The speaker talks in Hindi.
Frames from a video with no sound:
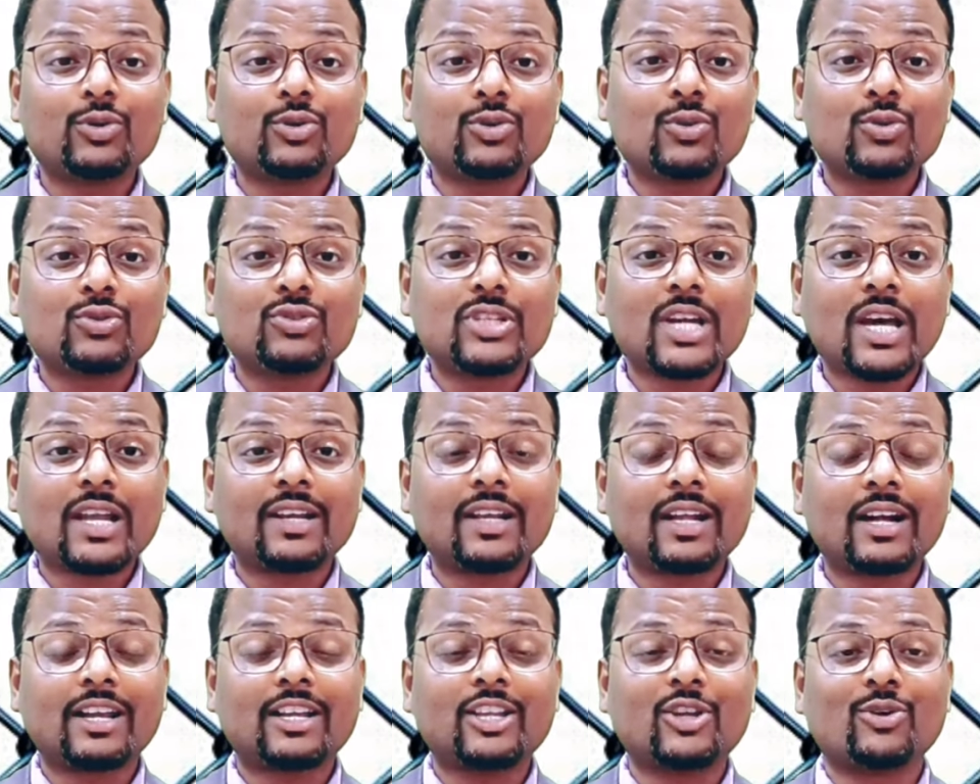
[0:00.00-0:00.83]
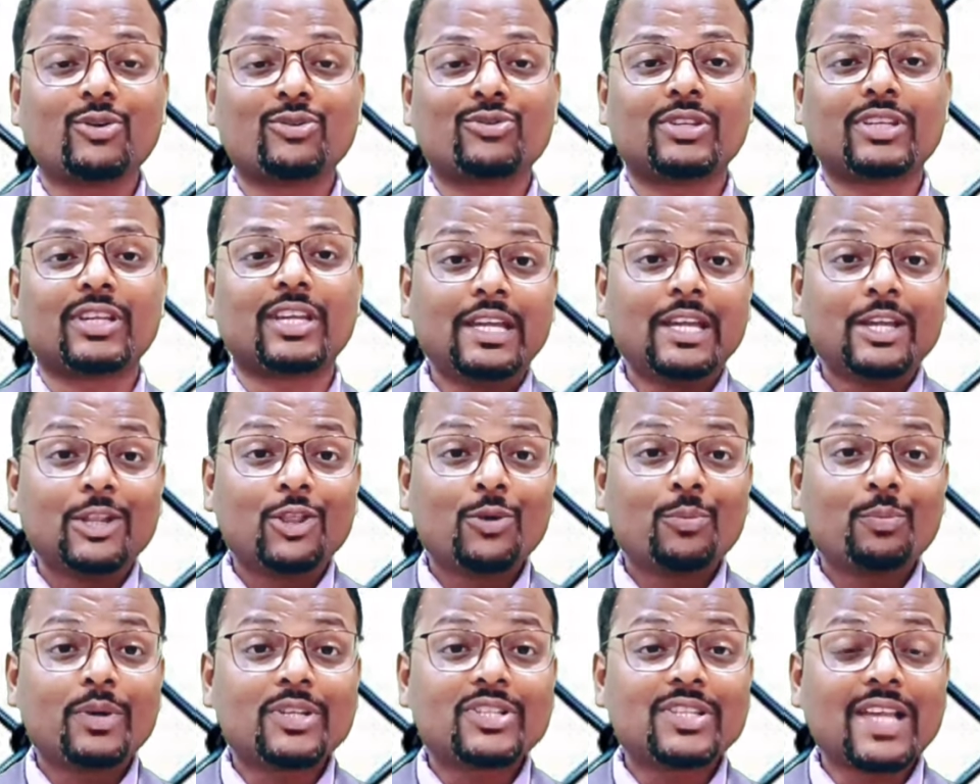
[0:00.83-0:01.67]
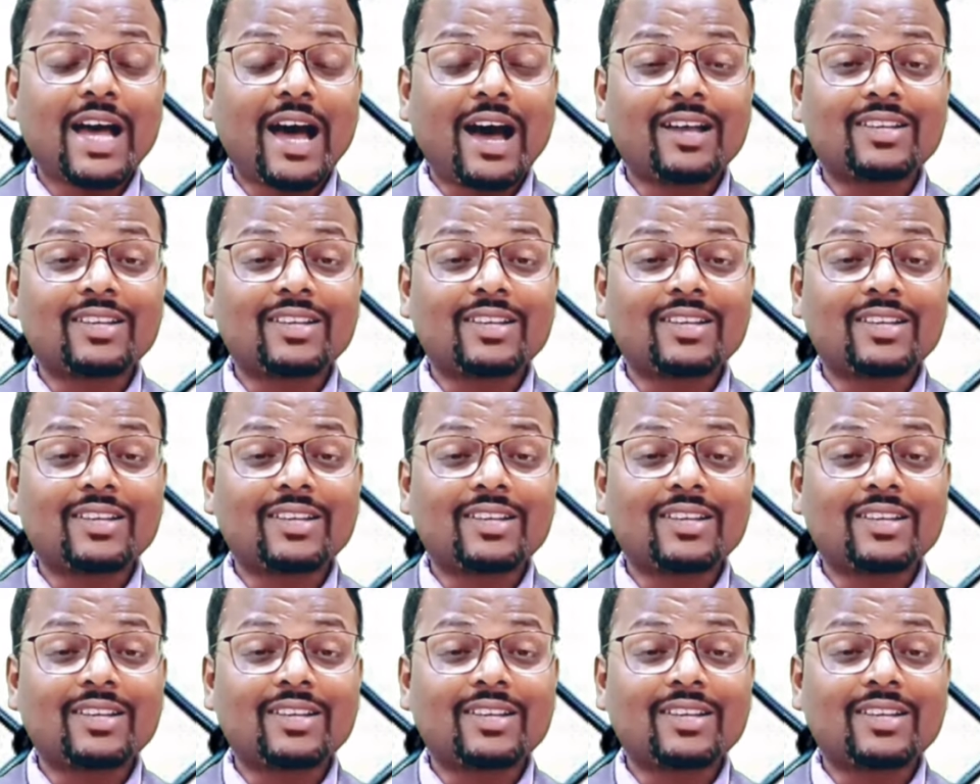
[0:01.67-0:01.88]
उसको जानकारी हो सके तो बस